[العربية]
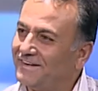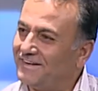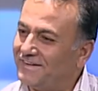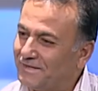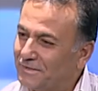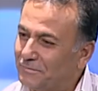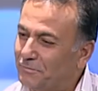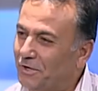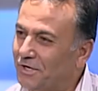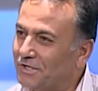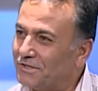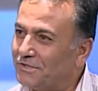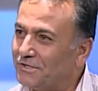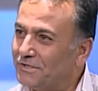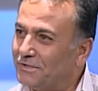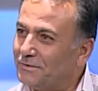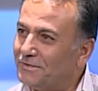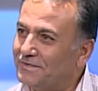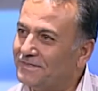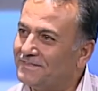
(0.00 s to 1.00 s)

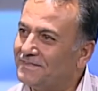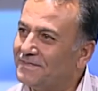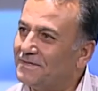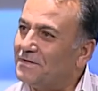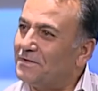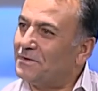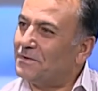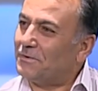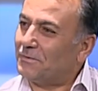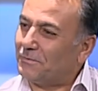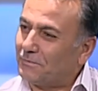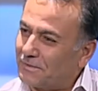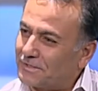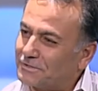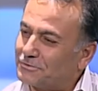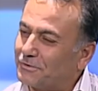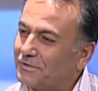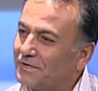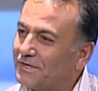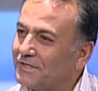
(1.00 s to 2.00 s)
المحطة
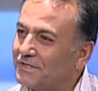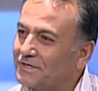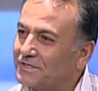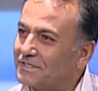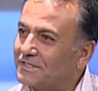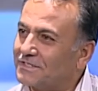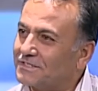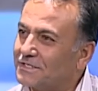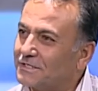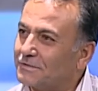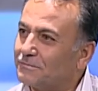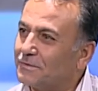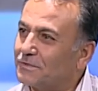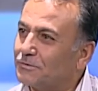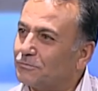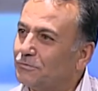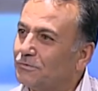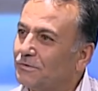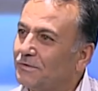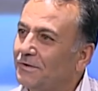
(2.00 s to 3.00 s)
وأشكر حضرتك ست
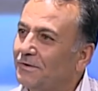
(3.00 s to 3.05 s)
بتول